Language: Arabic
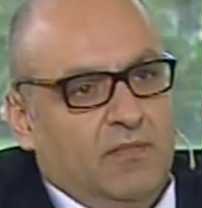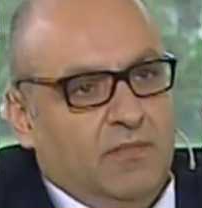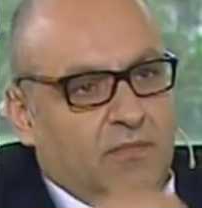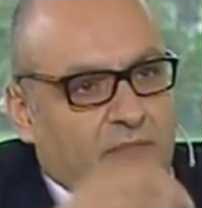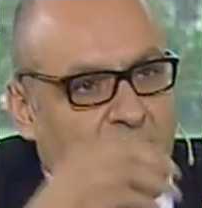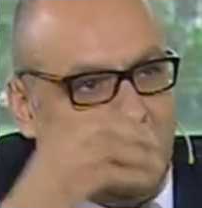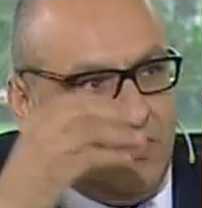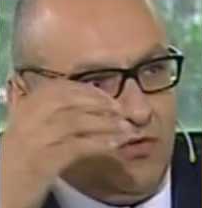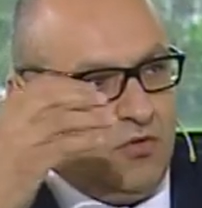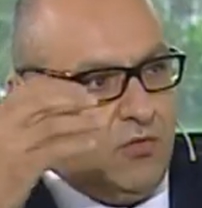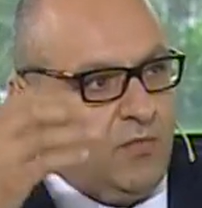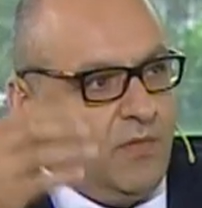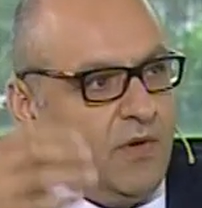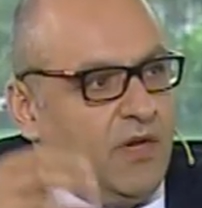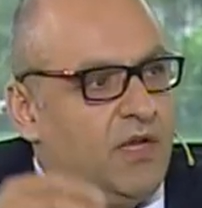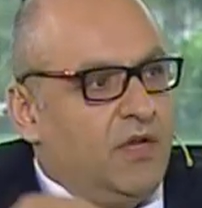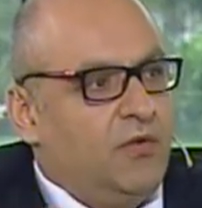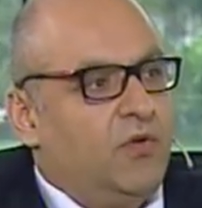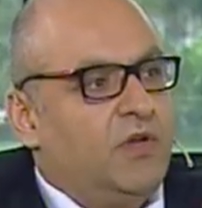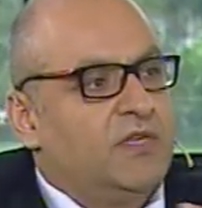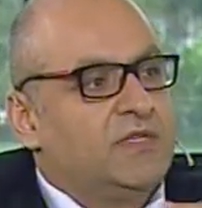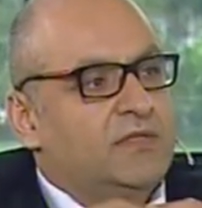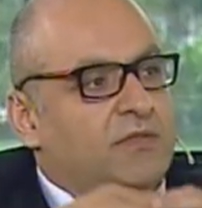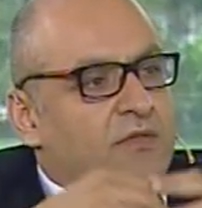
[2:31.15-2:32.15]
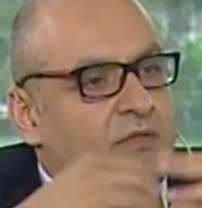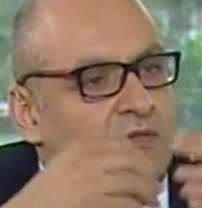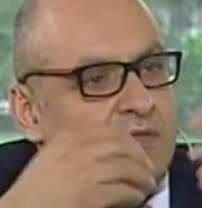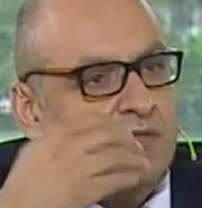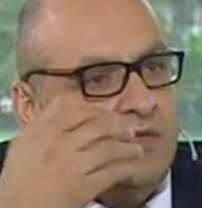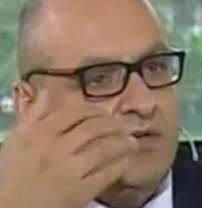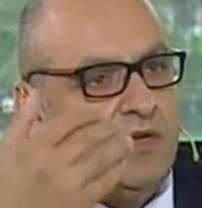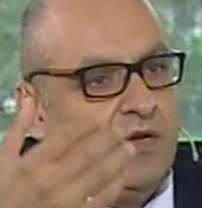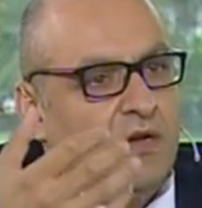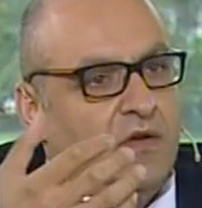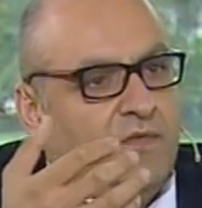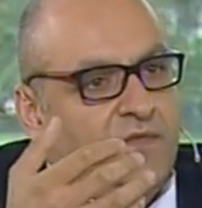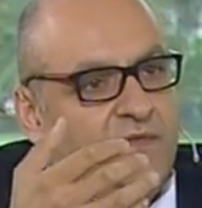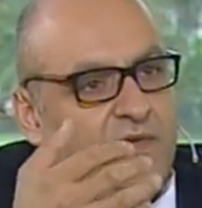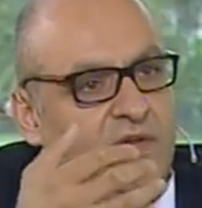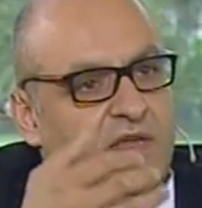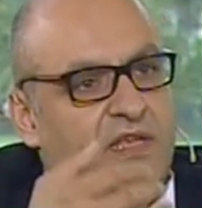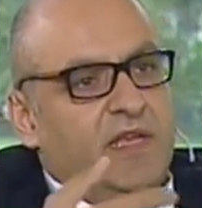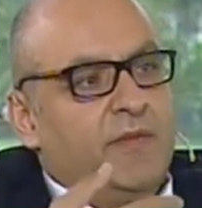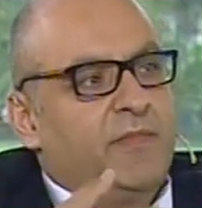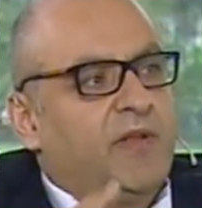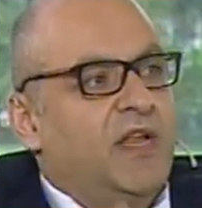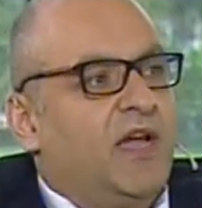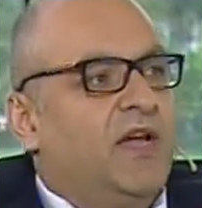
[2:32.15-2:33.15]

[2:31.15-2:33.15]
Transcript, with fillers: بدبي وحسن الضيافة هي من